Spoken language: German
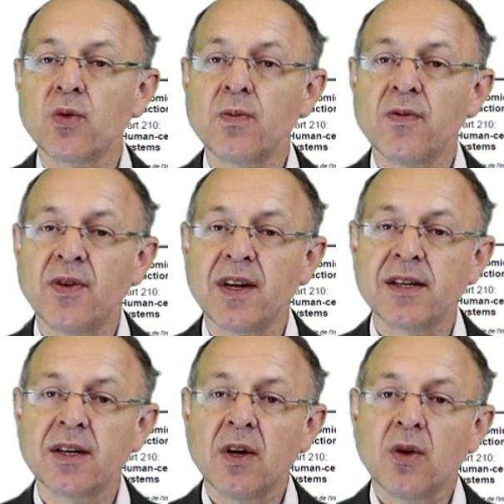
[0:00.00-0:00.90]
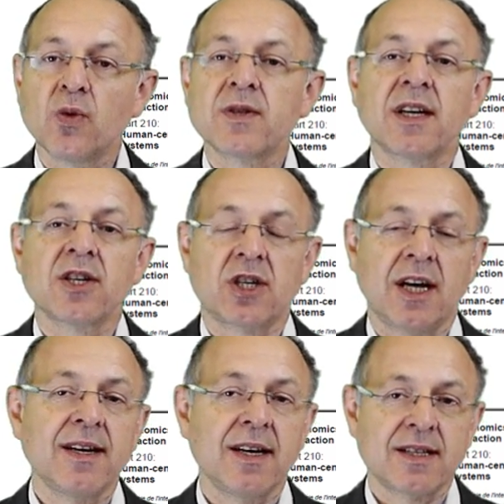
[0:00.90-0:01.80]
Umfeld uns an
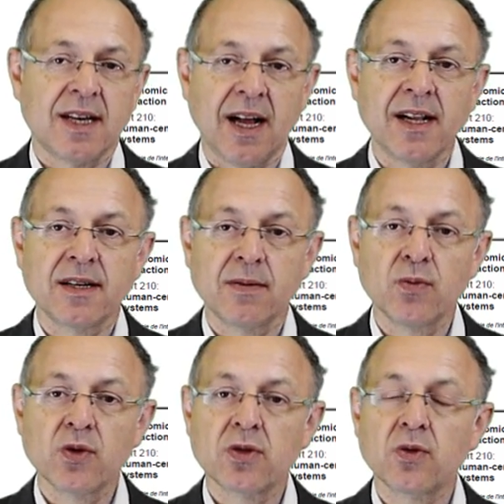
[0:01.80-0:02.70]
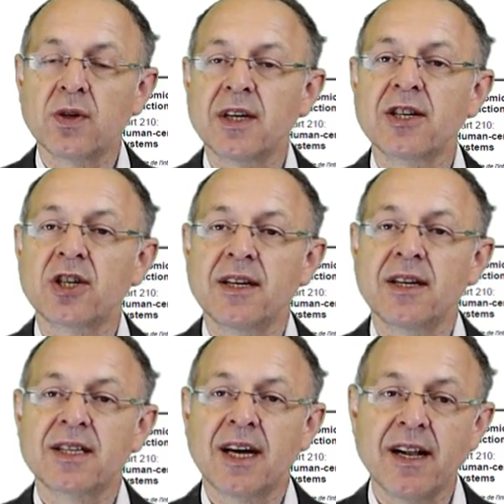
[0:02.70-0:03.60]
Standards halten müssen oder an
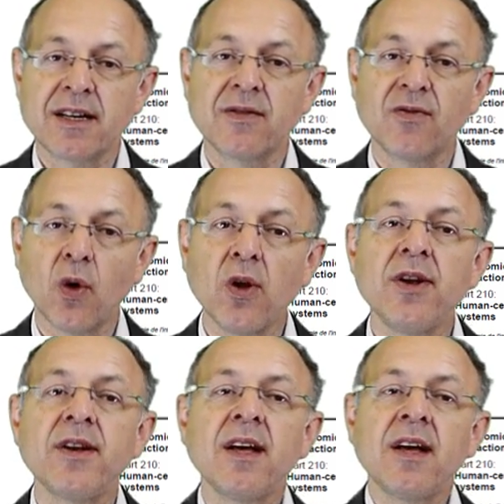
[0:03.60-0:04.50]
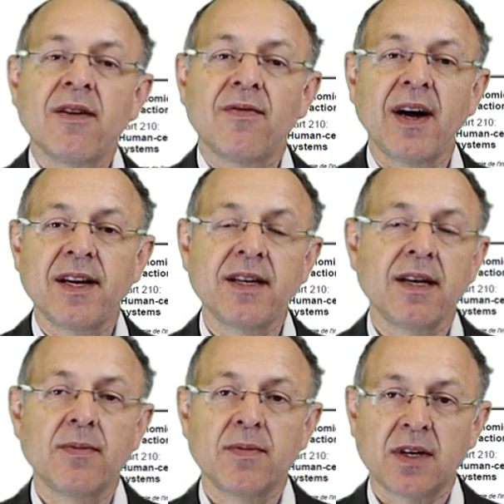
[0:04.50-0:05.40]
Standards halten wollen, weil die
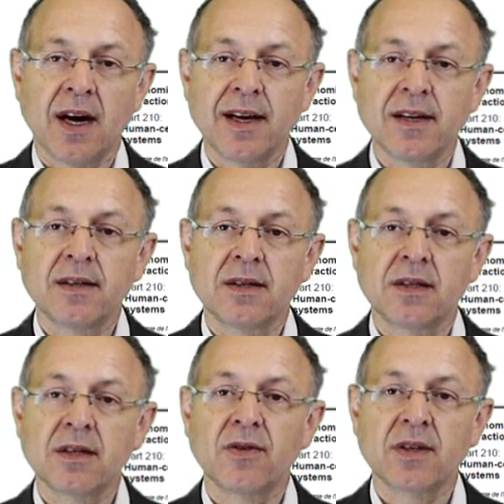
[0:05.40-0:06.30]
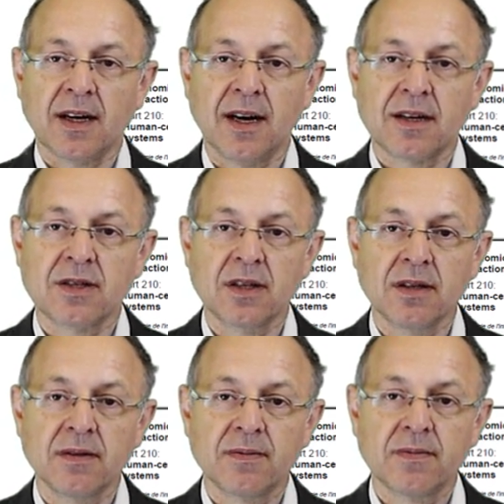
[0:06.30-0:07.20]
eben Teil des Vertrags
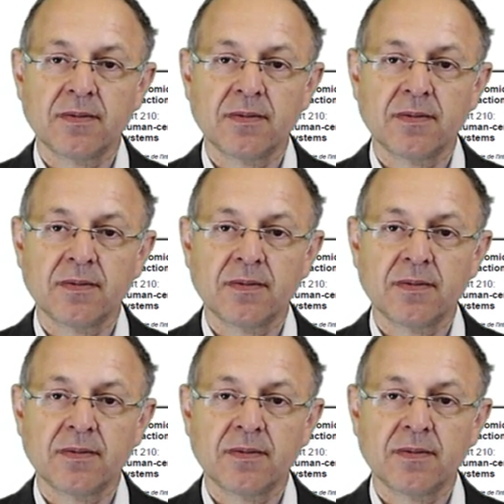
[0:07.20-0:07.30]
sind.